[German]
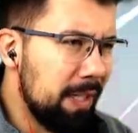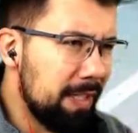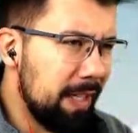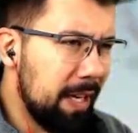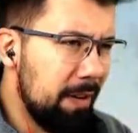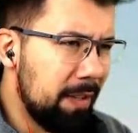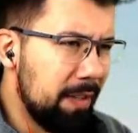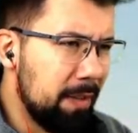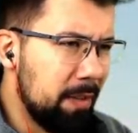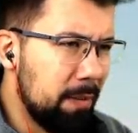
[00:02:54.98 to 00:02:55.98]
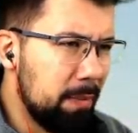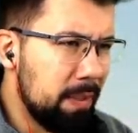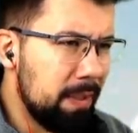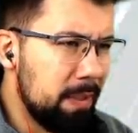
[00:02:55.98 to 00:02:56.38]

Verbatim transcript: seinen Charakter noch ein bisschen